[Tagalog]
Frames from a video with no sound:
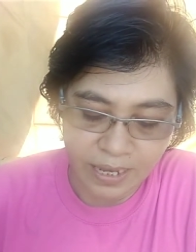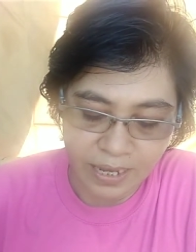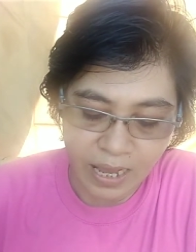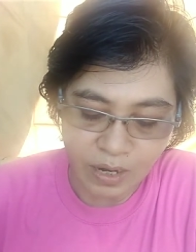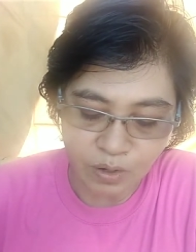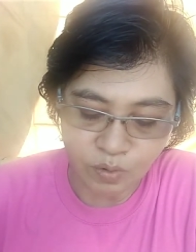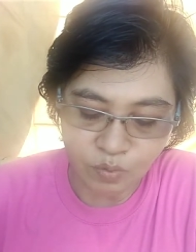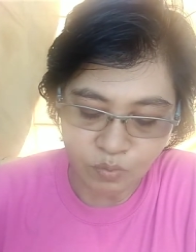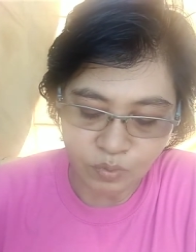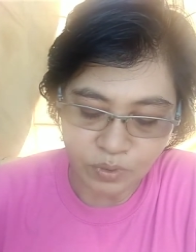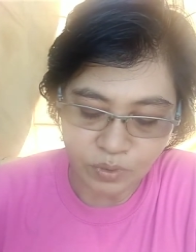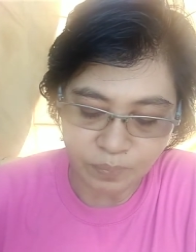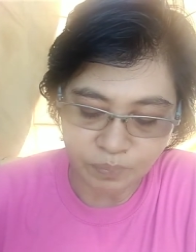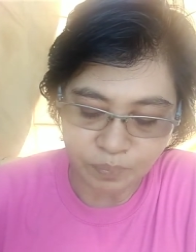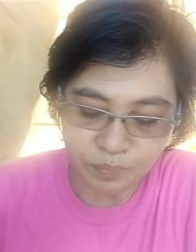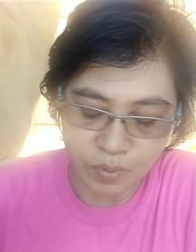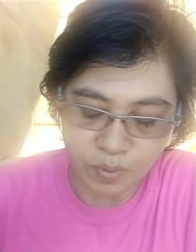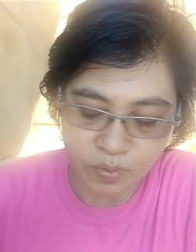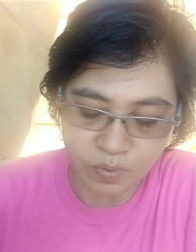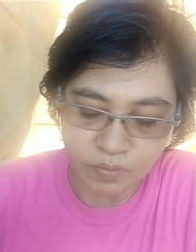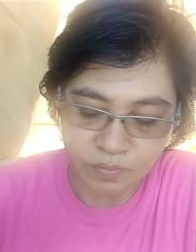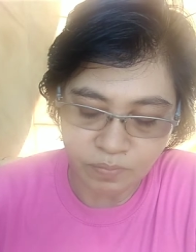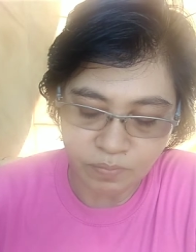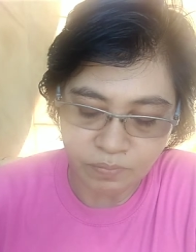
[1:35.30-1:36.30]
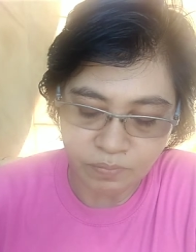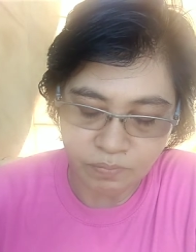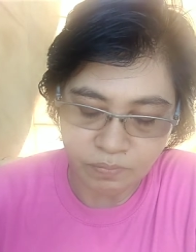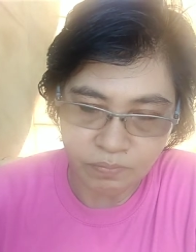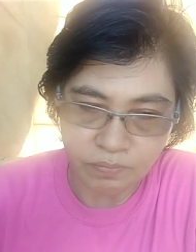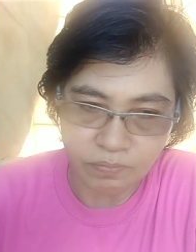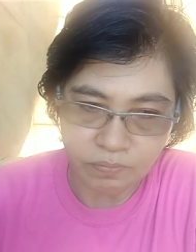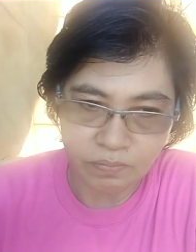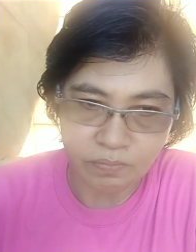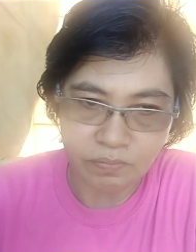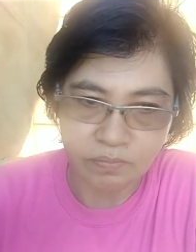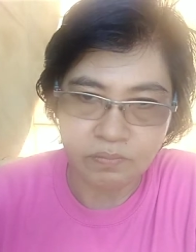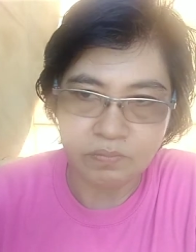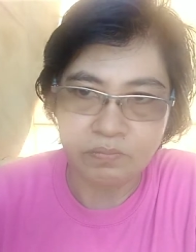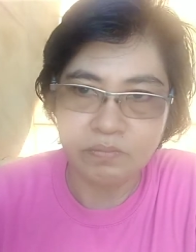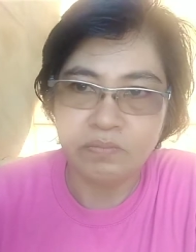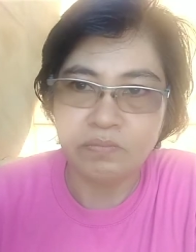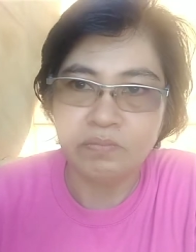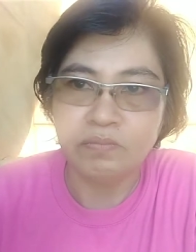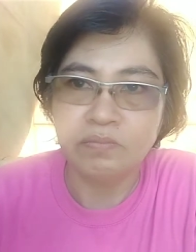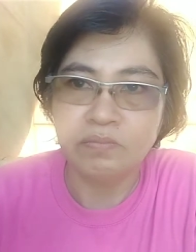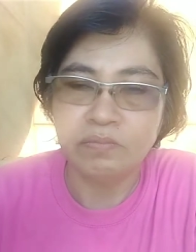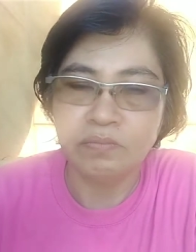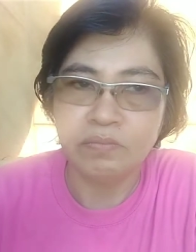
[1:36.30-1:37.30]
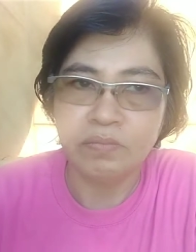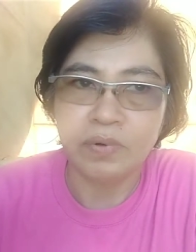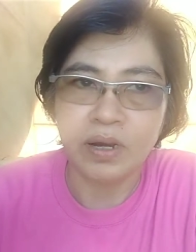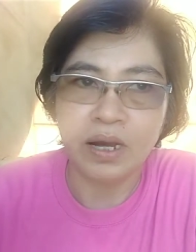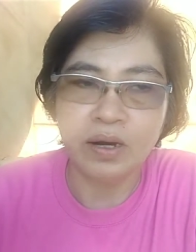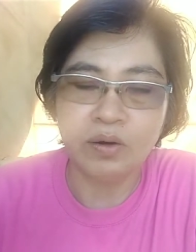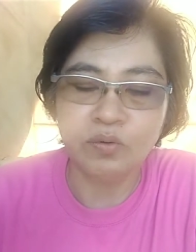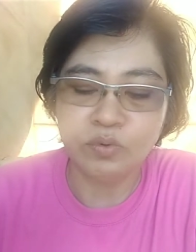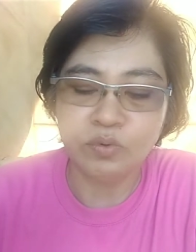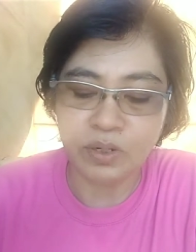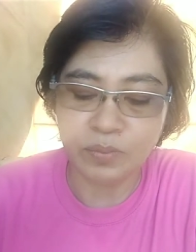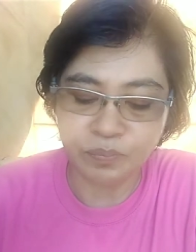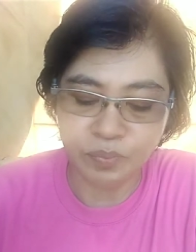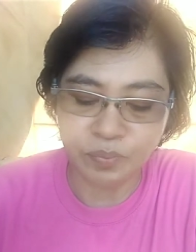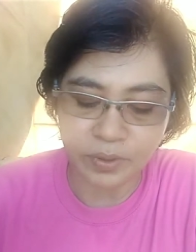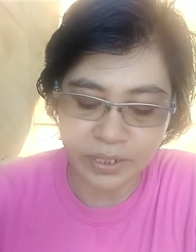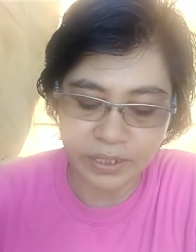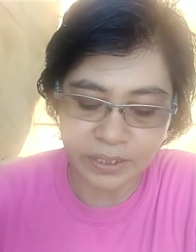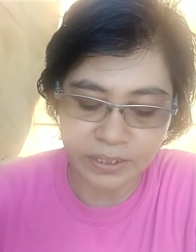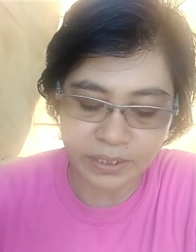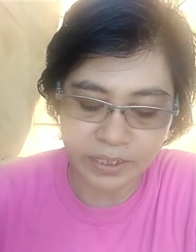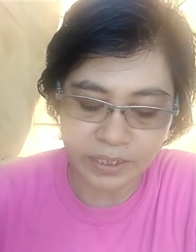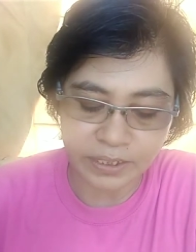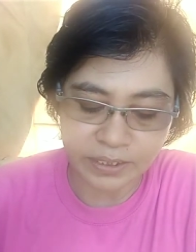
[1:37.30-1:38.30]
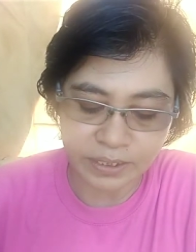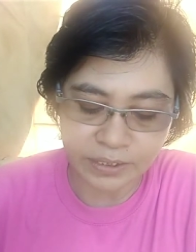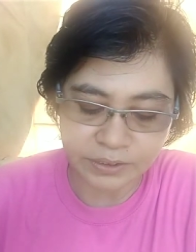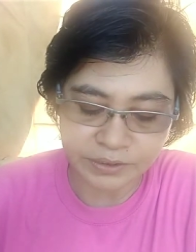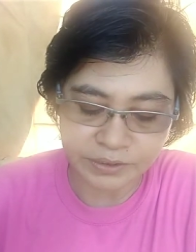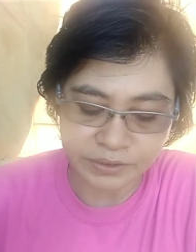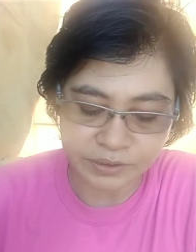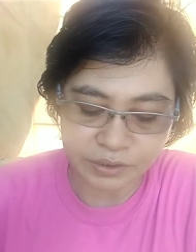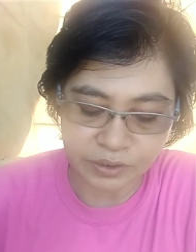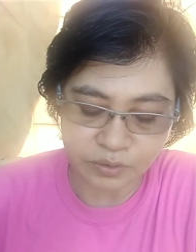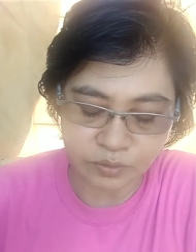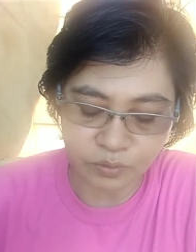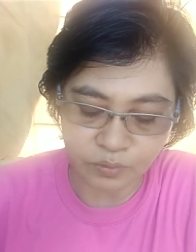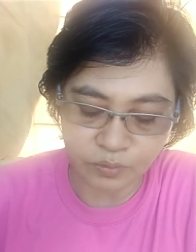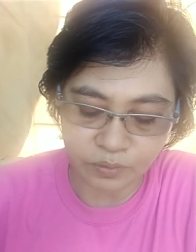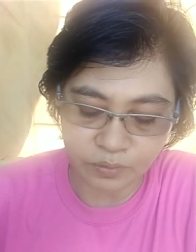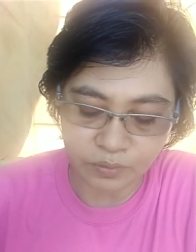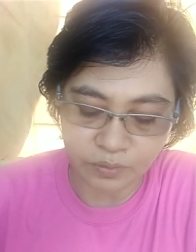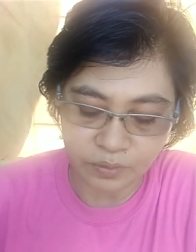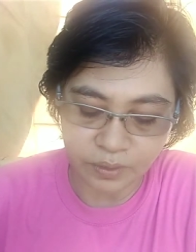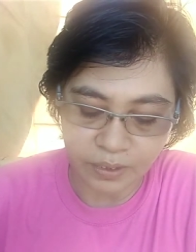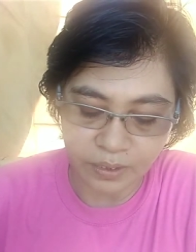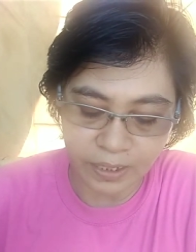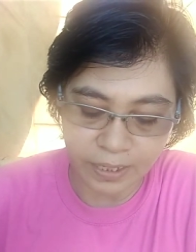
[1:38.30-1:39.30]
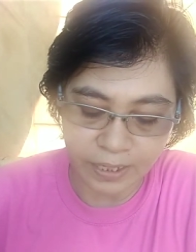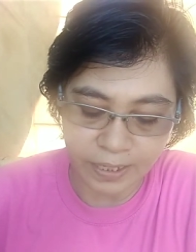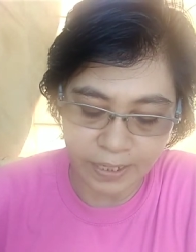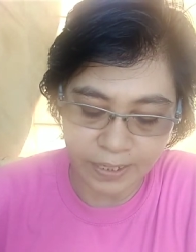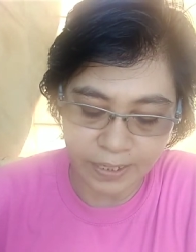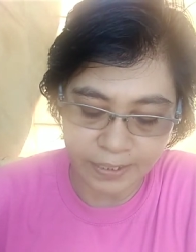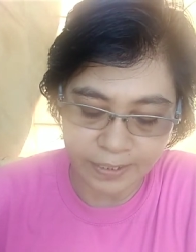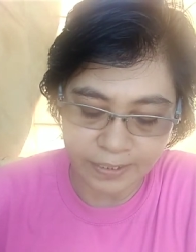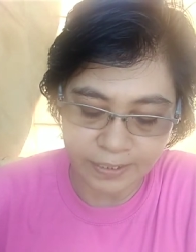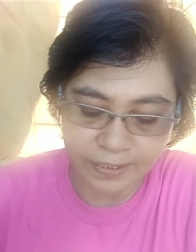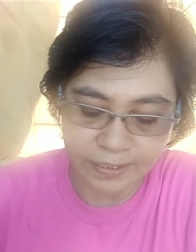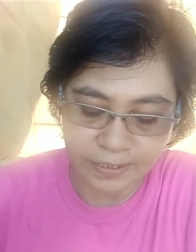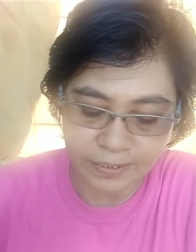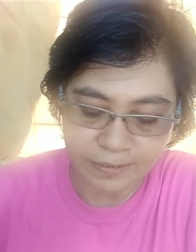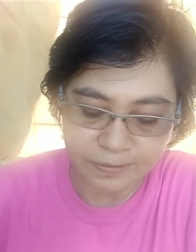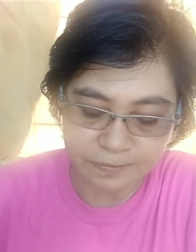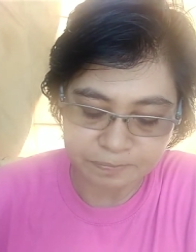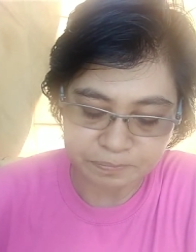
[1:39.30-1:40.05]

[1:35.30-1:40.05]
Ang una pong ang una pong ingredients nito ay